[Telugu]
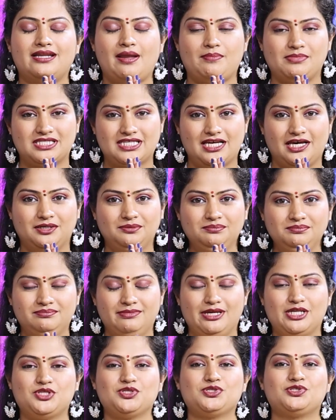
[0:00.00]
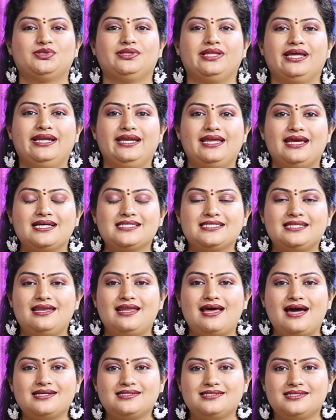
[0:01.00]
నమస్కారం మీరు చూస్తుంది ఇండియాస్
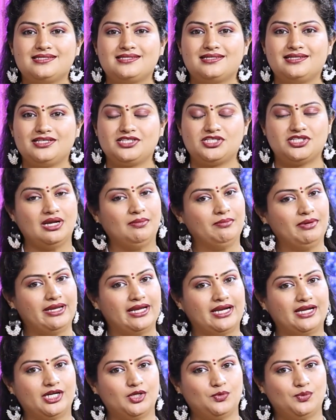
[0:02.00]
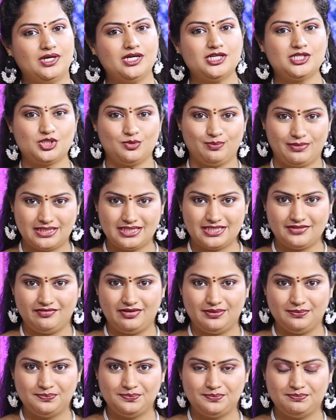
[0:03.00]
లార్జెస్ట్ డిజిటల్ మీడియా నెట్వర్క్ సుమన్
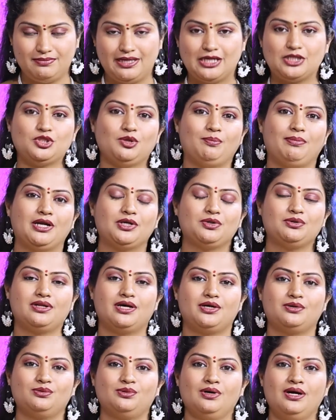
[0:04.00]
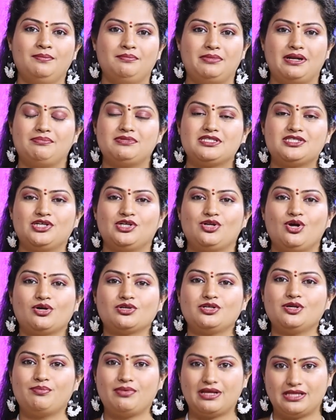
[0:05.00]
టీవీ మనతో పాటు ఉన్నారు బ్రహ్మశ్రీ
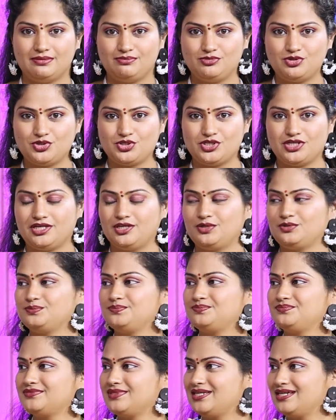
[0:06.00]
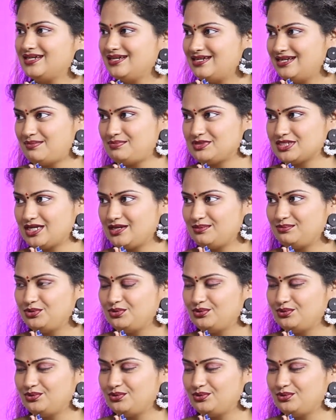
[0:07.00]
డాక్టర్ ప్రదీప్ జోషి గారు నమస్కారం